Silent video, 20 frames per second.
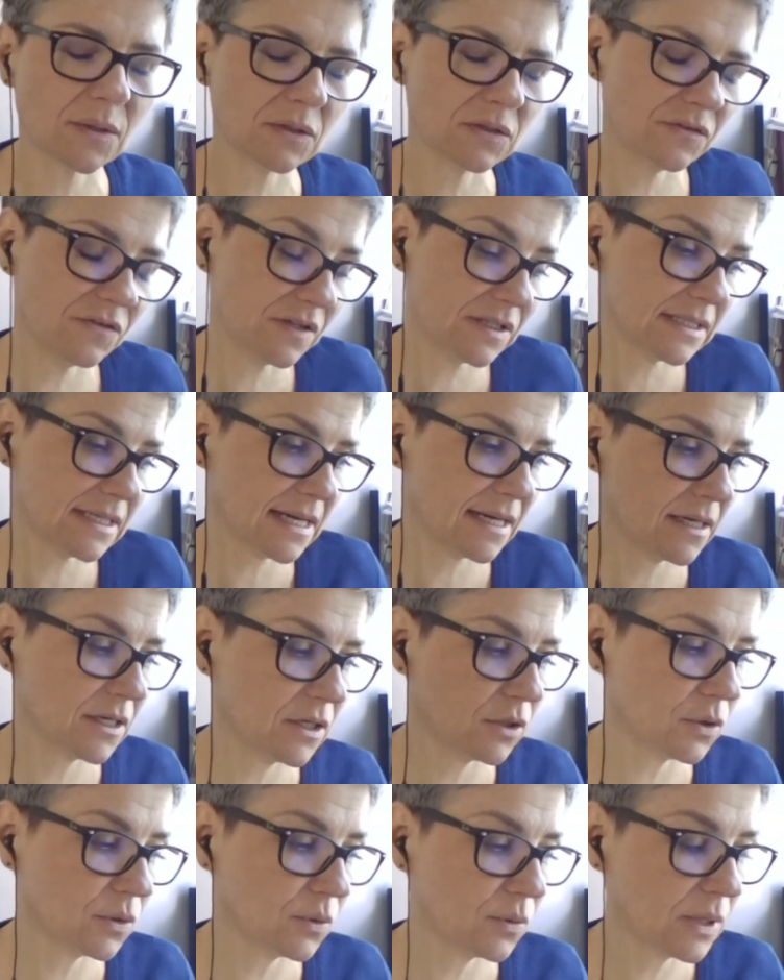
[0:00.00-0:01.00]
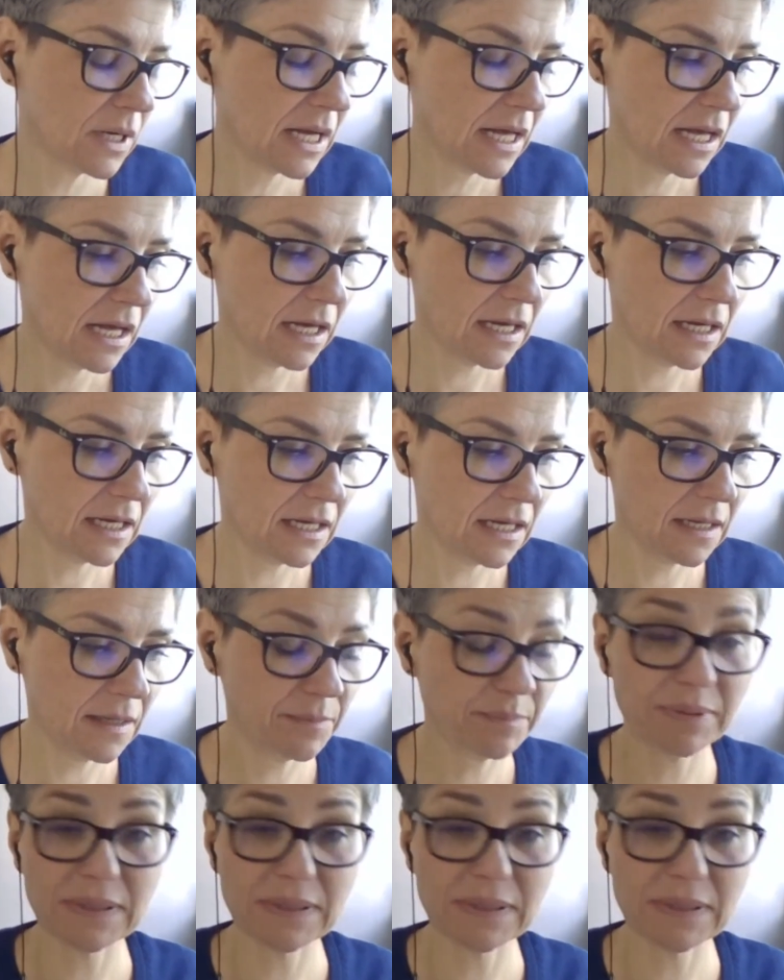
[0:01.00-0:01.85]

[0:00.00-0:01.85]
odwiedzają e,